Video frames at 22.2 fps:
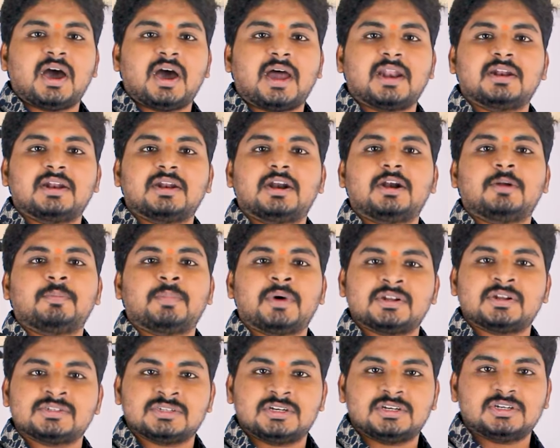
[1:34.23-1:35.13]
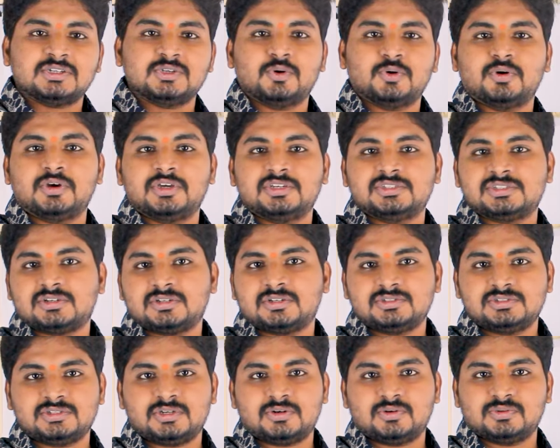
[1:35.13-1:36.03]
హండ్రెడ్ పర్సెంట్ యోగించడం
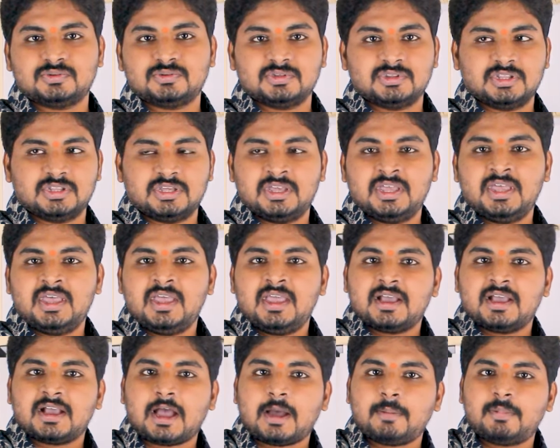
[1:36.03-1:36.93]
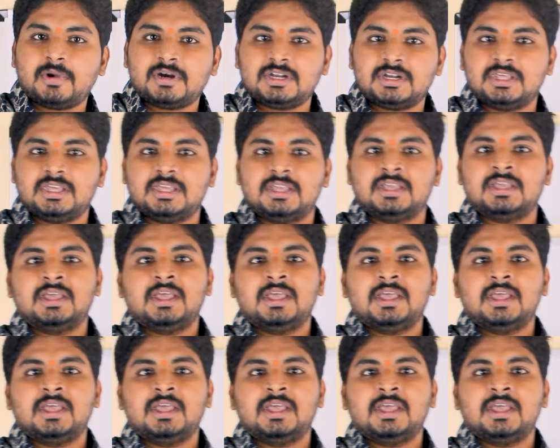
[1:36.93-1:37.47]
జరుగుతుంది కాబట్టి